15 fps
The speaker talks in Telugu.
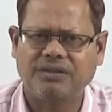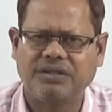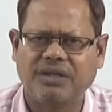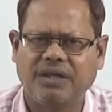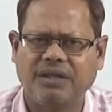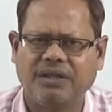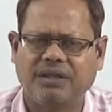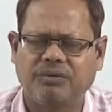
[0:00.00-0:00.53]

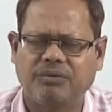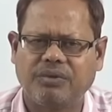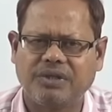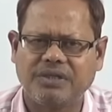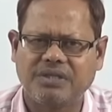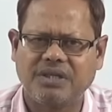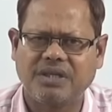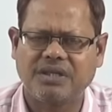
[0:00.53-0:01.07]

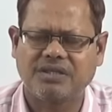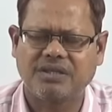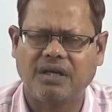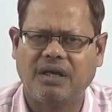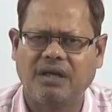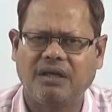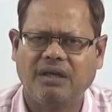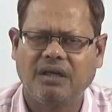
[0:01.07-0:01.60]
జరిగిందనుకోండి
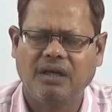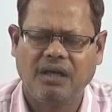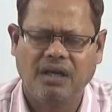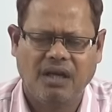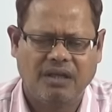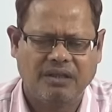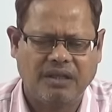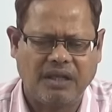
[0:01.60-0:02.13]
సీరియస్గా
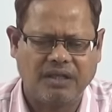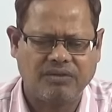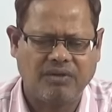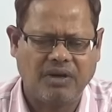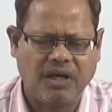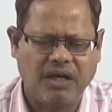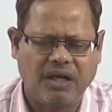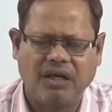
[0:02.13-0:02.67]

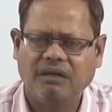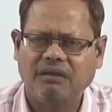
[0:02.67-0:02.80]
దానివల్ల